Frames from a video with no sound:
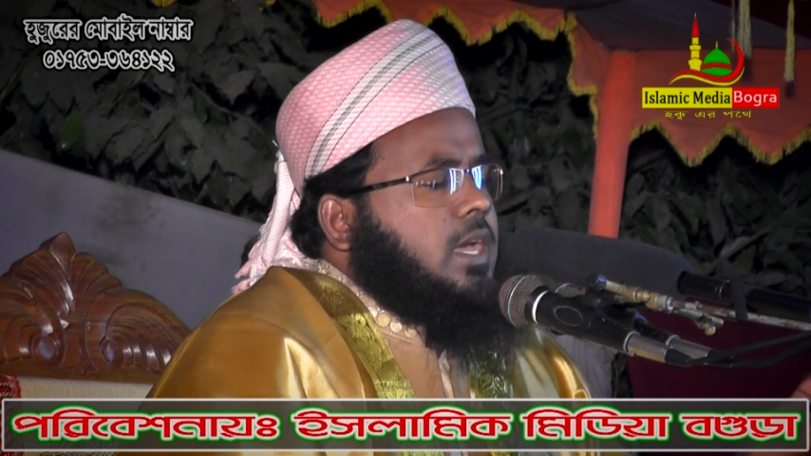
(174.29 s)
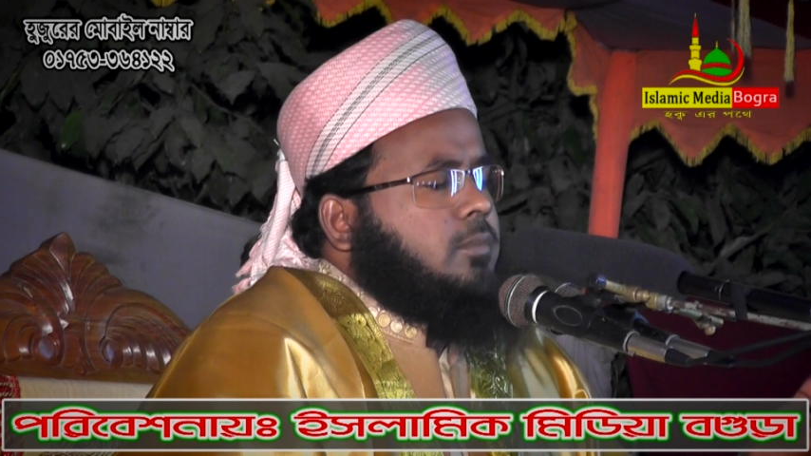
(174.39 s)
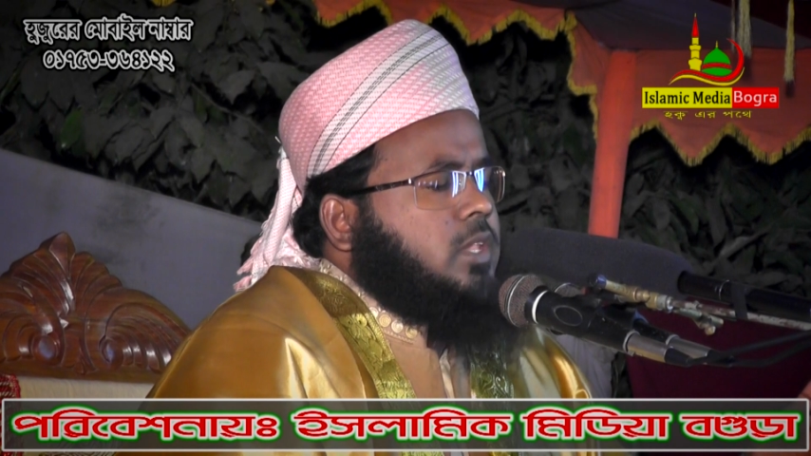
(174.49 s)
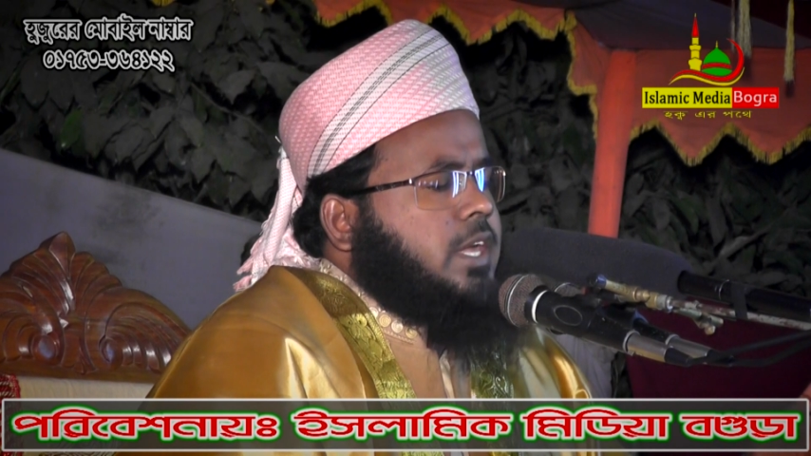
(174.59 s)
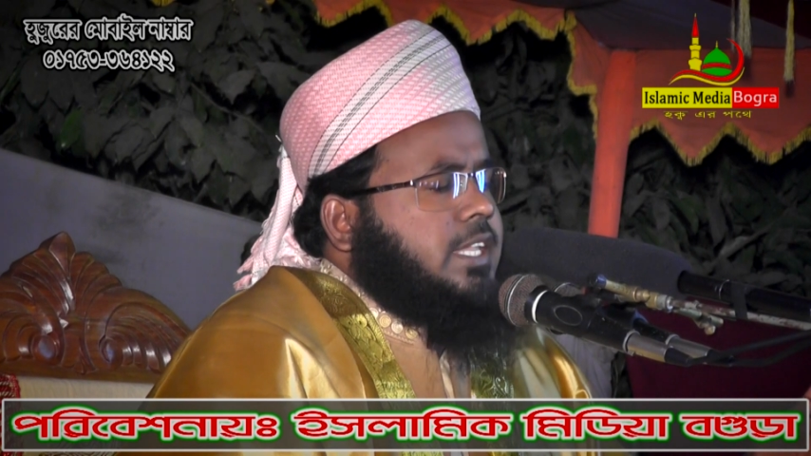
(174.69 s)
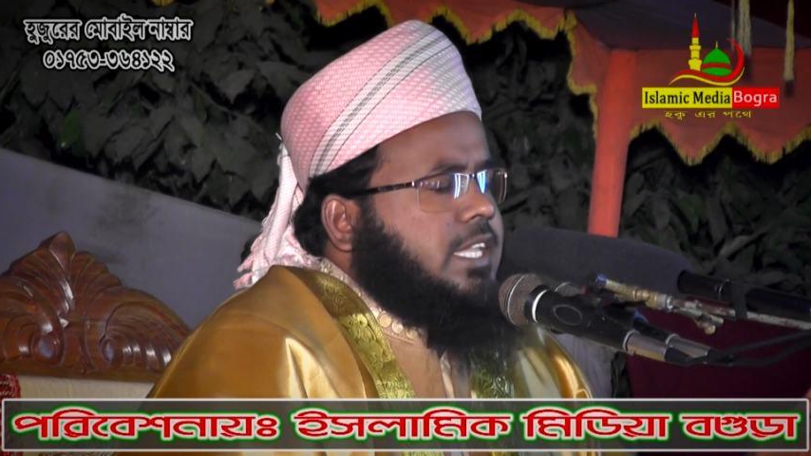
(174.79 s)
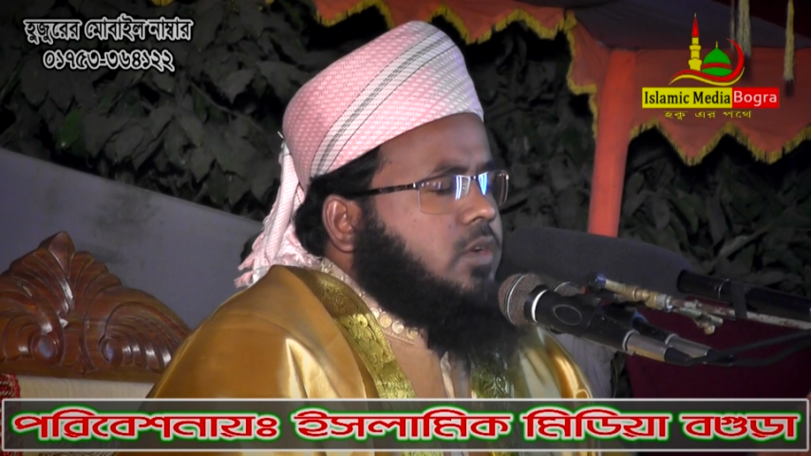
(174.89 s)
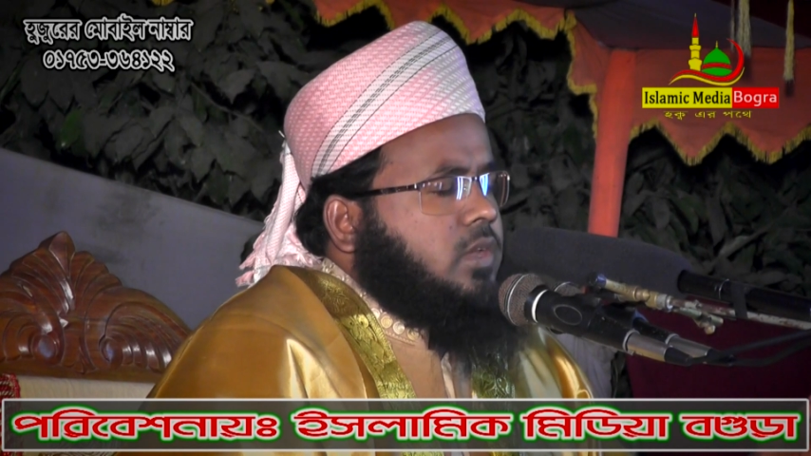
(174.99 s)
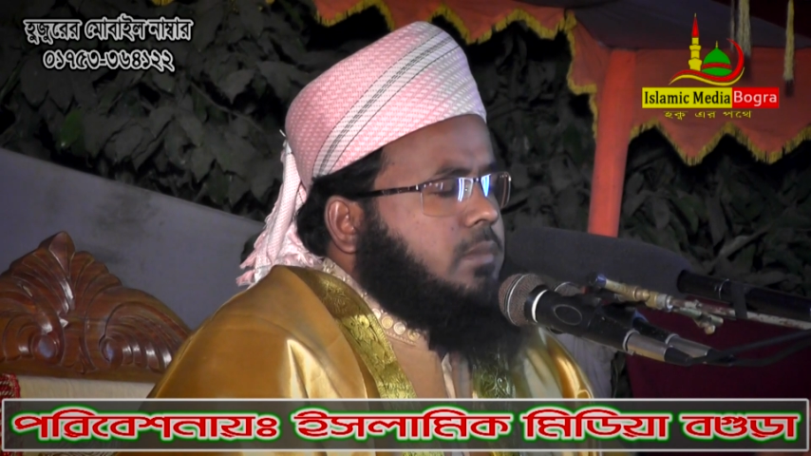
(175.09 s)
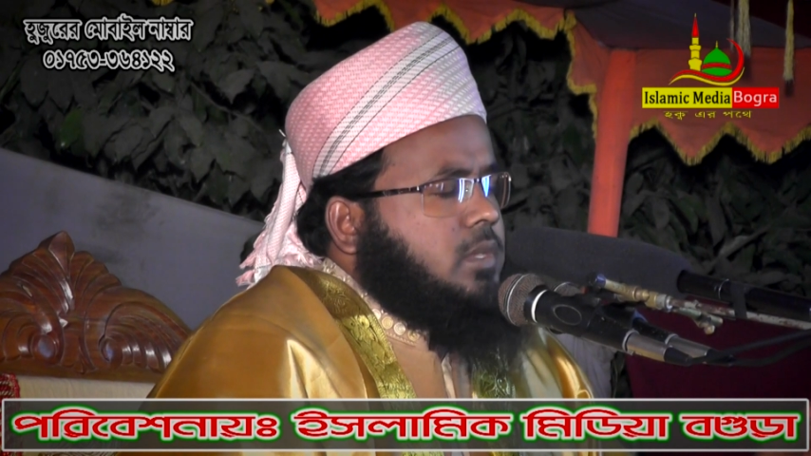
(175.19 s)
এমন একটা
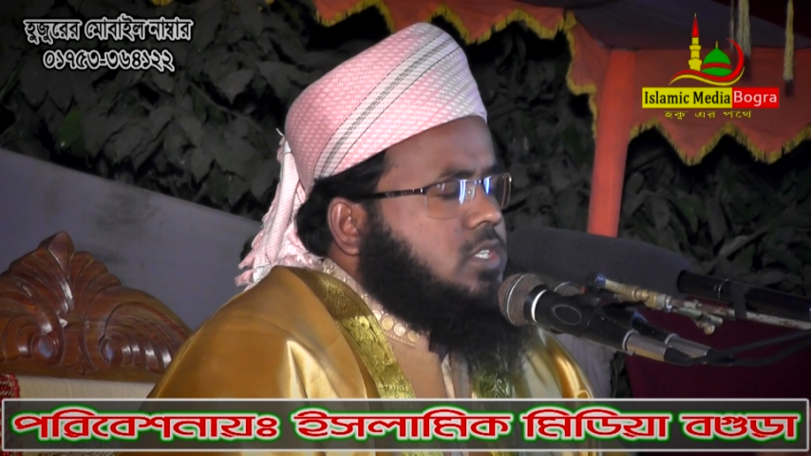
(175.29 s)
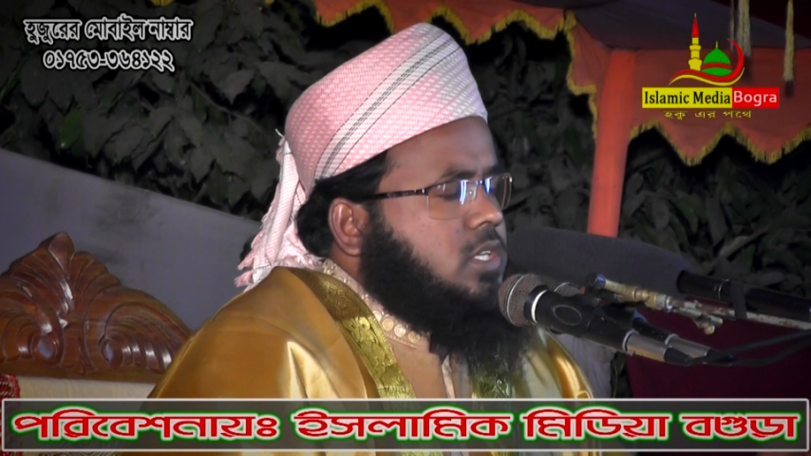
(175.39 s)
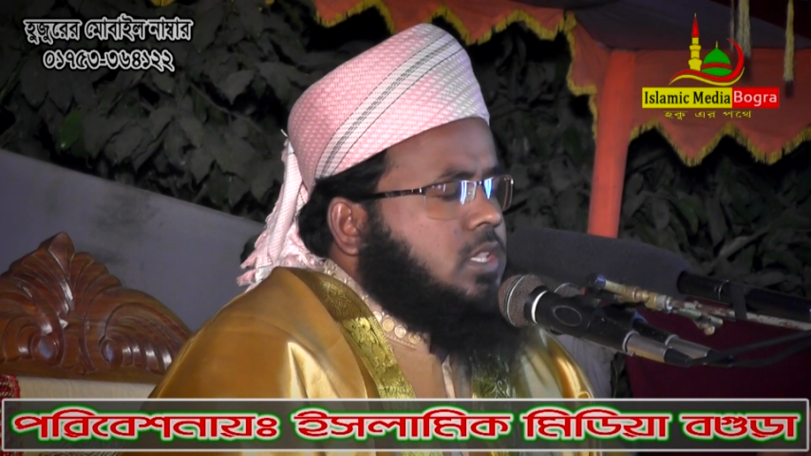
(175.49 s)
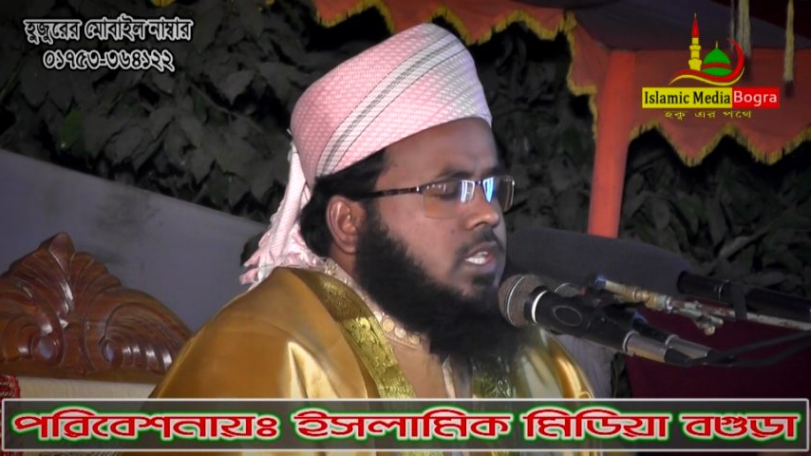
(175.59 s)
করে মেশিন